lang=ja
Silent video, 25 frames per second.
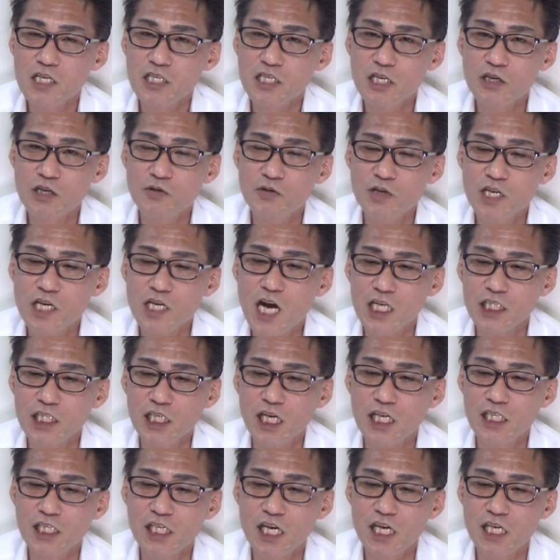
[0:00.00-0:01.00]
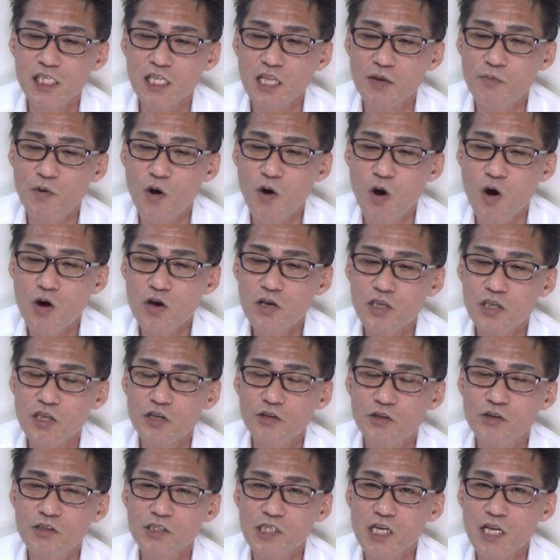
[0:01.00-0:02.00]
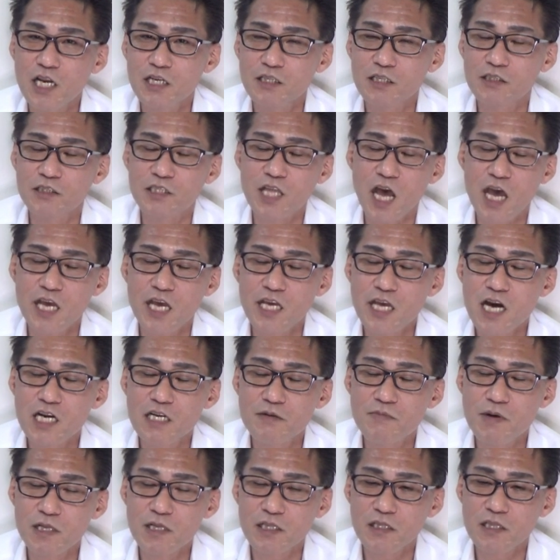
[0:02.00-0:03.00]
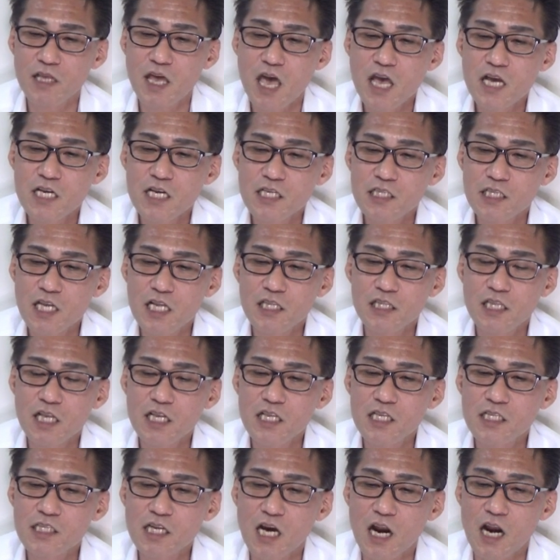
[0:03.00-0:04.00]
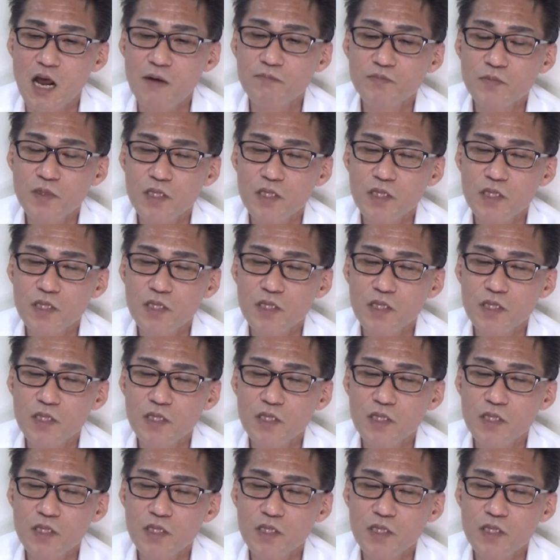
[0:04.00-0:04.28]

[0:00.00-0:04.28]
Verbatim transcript: 死後にガチャガチャ言っても許される大悪魔って設定ですから。